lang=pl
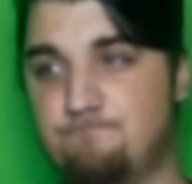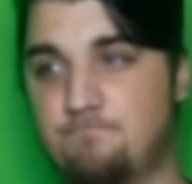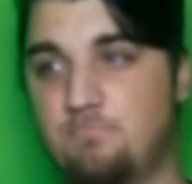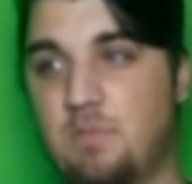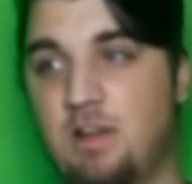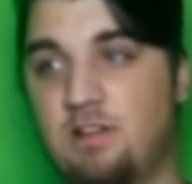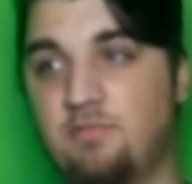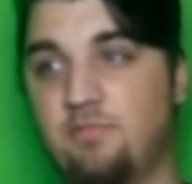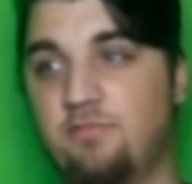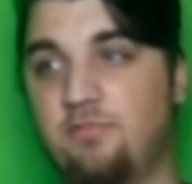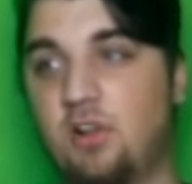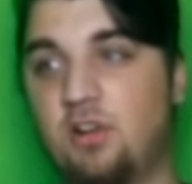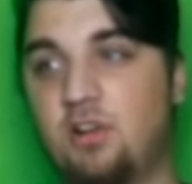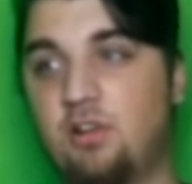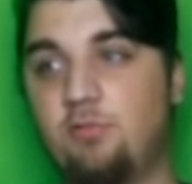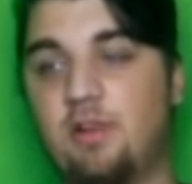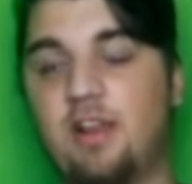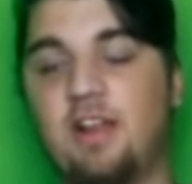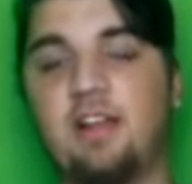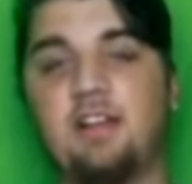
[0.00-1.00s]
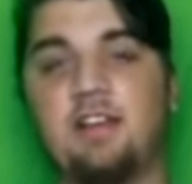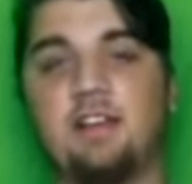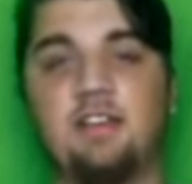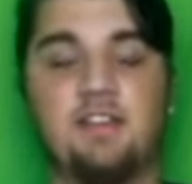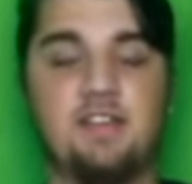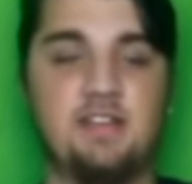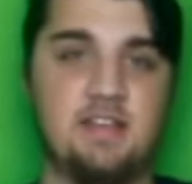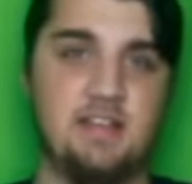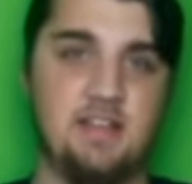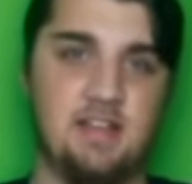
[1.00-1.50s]
ma wolną rękę.
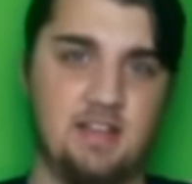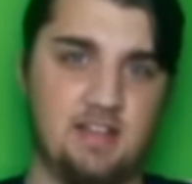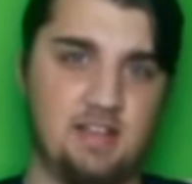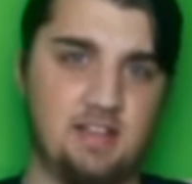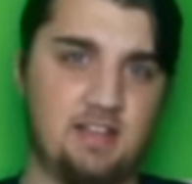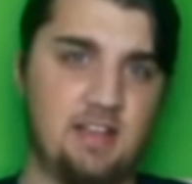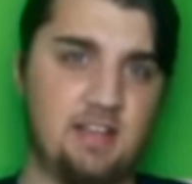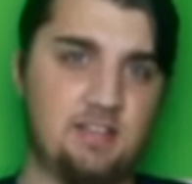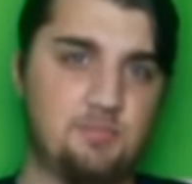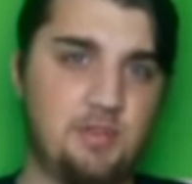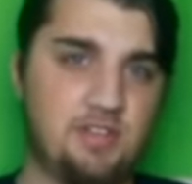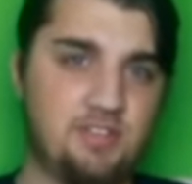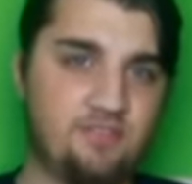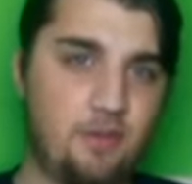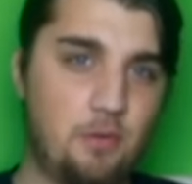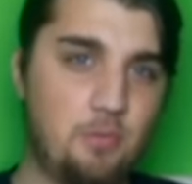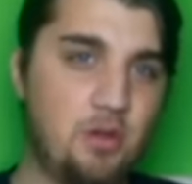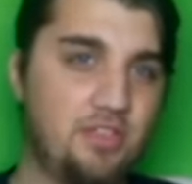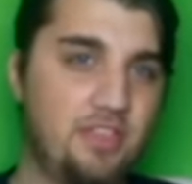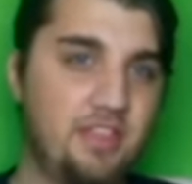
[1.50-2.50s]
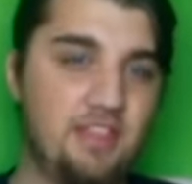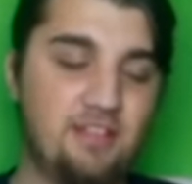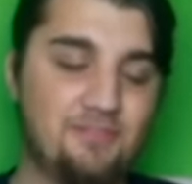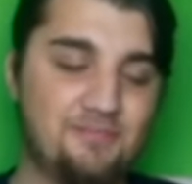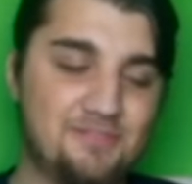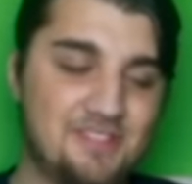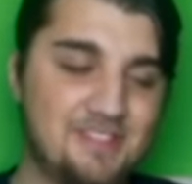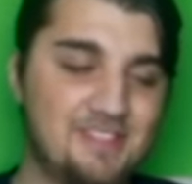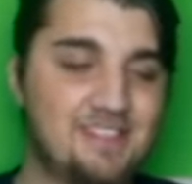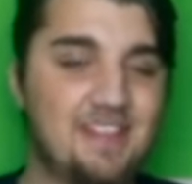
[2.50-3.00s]
Gracz ma swobodę do
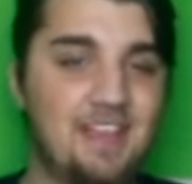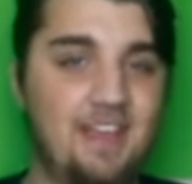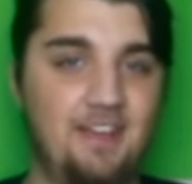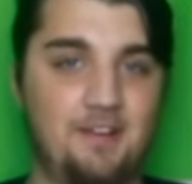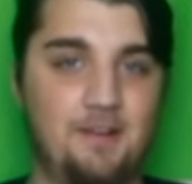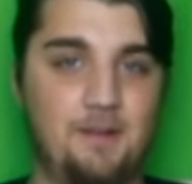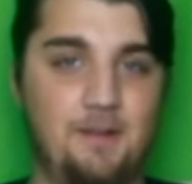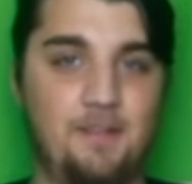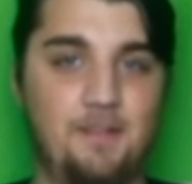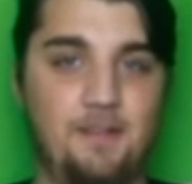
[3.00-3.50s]
wszystkiego,